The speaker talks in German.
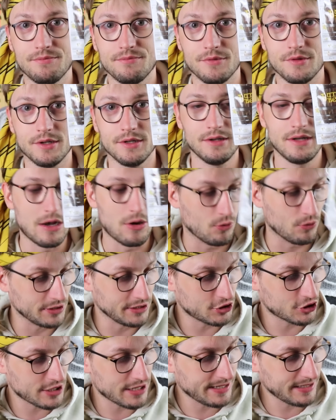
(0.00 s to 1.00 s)
Ne? Auch
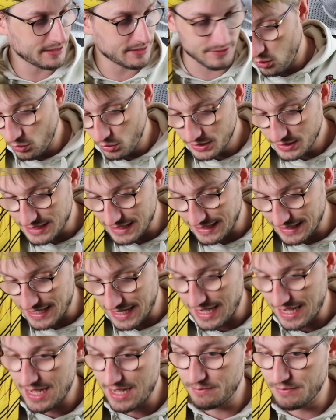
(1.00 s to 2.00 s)
nicht schlecht. Und
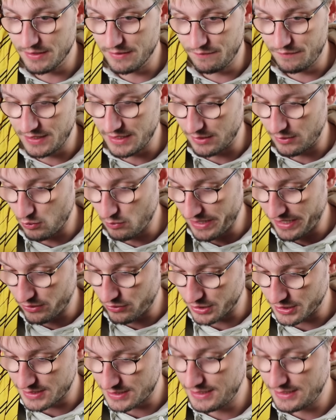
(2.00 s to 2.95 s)
dann haben wir, oh mein Gott,